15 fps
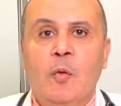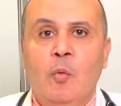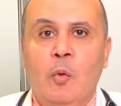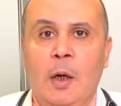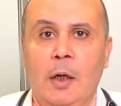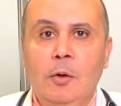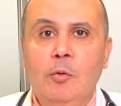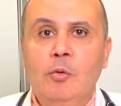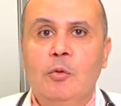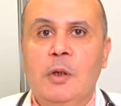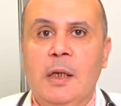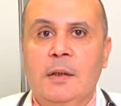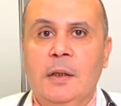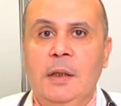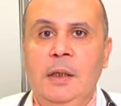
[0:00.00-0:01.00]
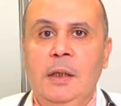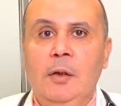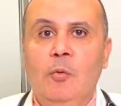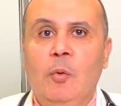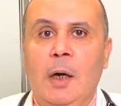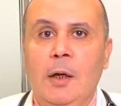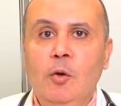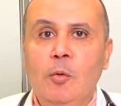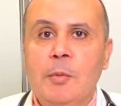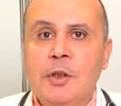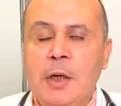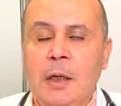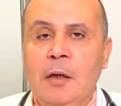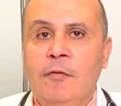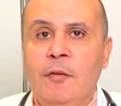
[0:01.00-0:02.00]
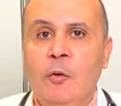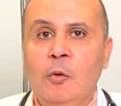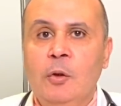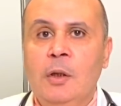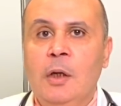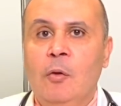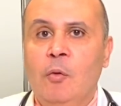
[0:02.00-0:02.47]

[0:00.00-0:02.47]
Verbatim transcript: وعنده تدخين وعنده مشاكل في الغده